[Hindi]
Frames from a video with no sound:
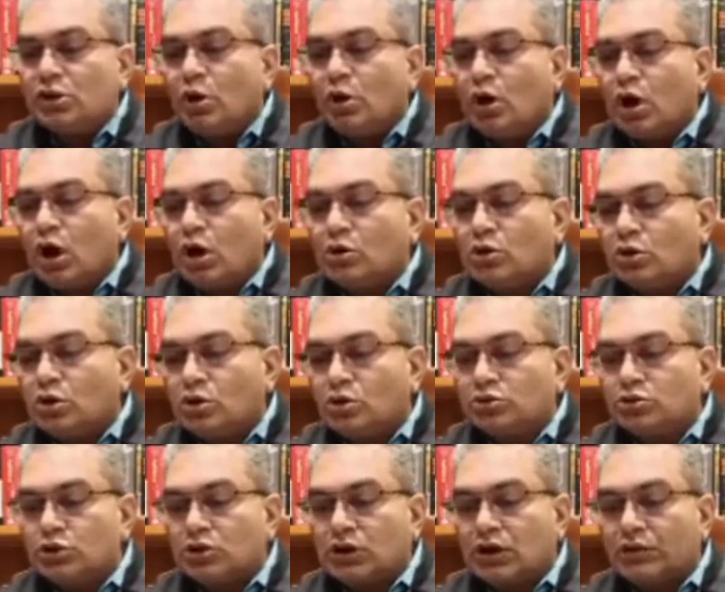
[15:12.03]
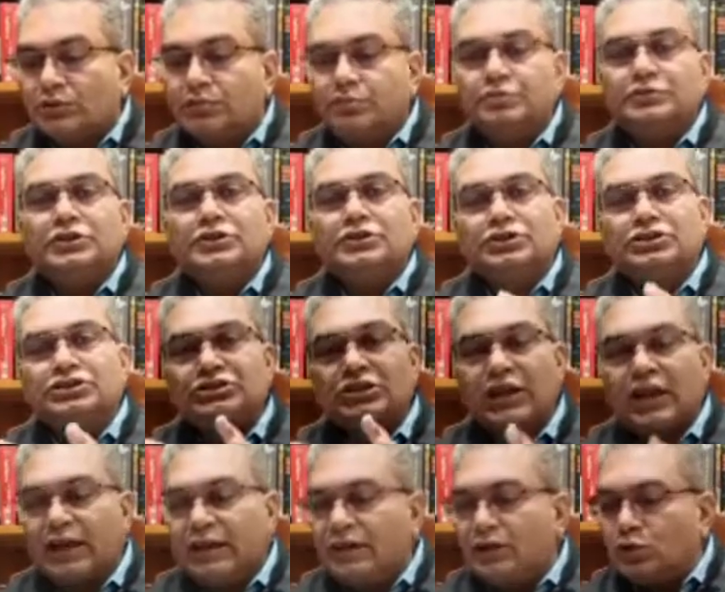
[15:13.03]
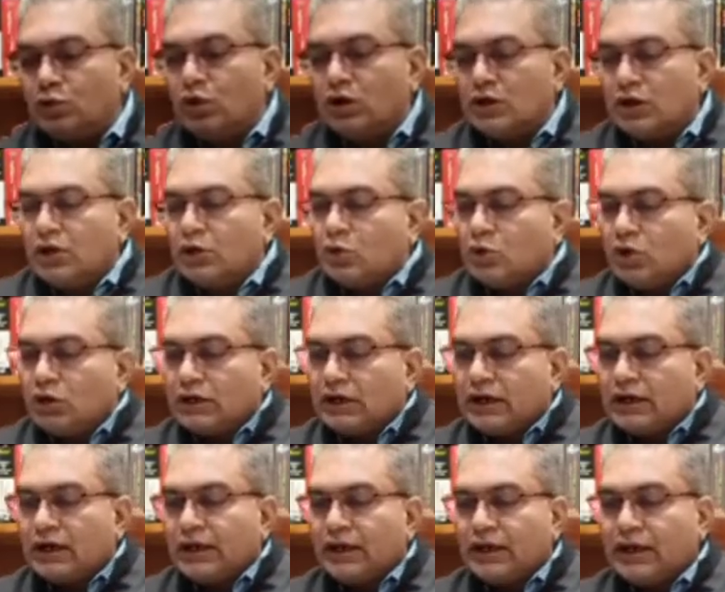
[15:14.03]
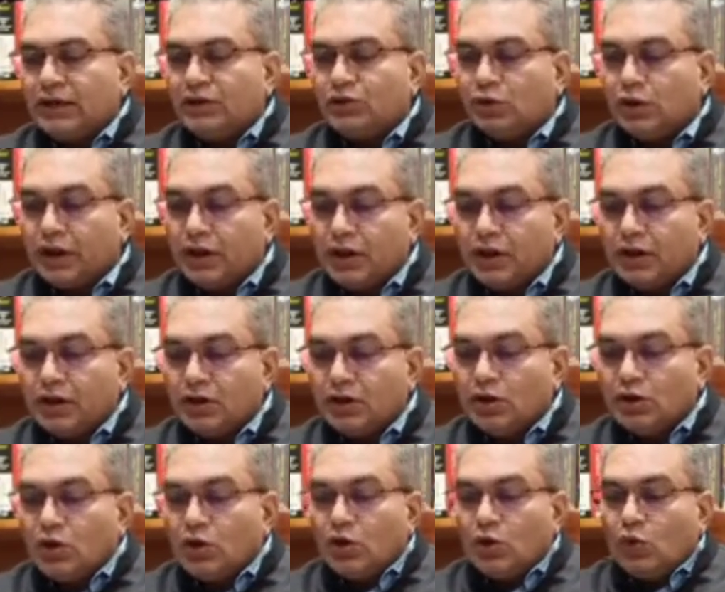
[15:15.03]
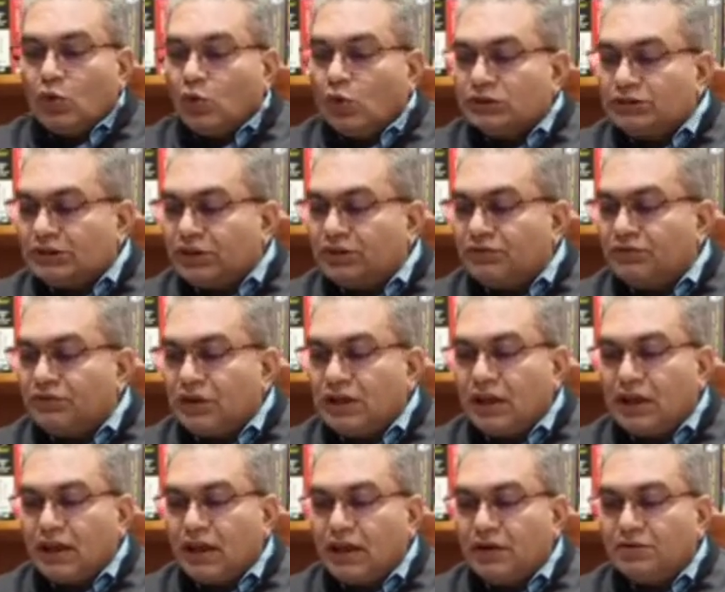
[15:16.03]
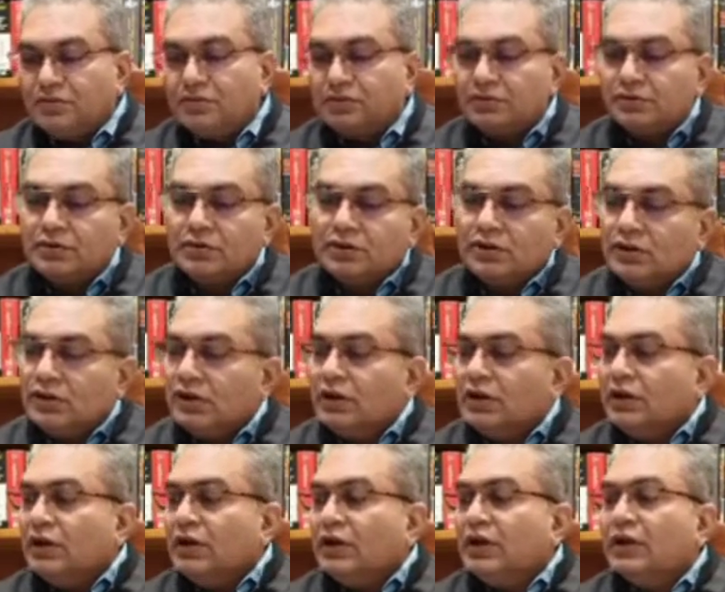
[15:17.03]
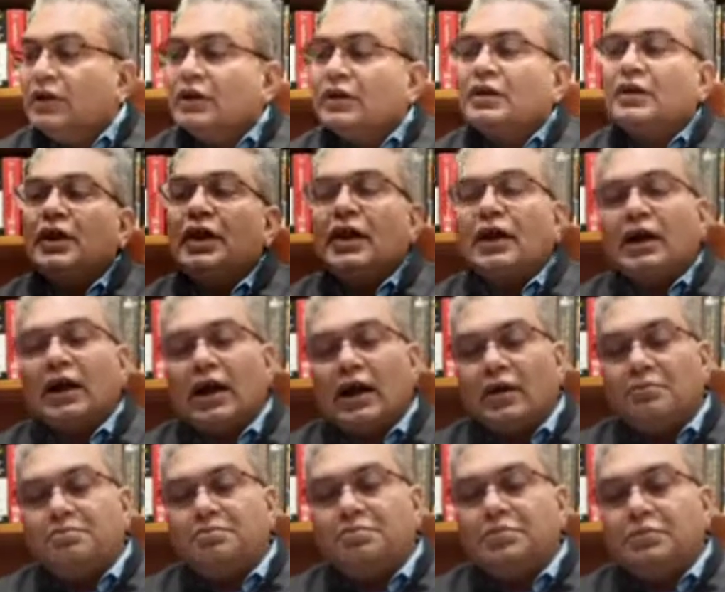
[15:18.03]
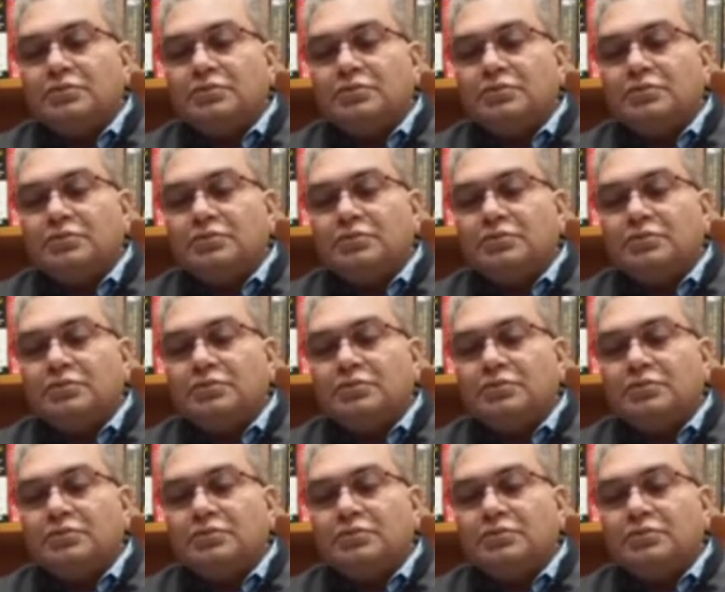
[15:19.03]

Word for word: लॉ को जो कब इस राइट को कंट्रोल करने की जो है वो सिर्फ ये है कि आप